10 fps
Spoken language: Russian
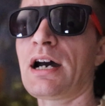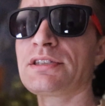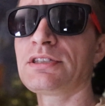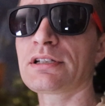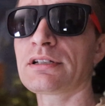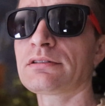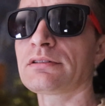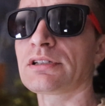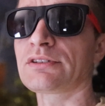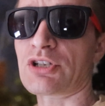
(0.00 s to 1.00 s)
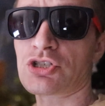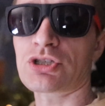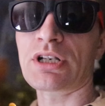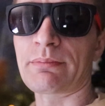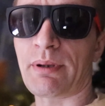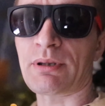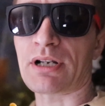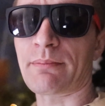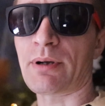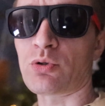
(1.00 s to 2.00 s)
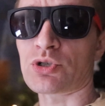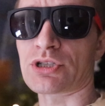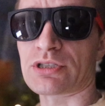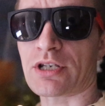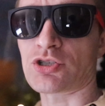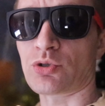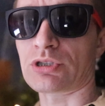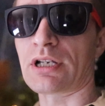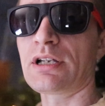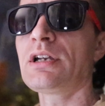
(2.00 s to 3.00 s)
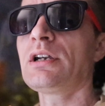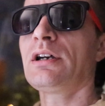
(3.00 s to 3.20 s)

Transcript: а не 24, э, например, как положено из расчета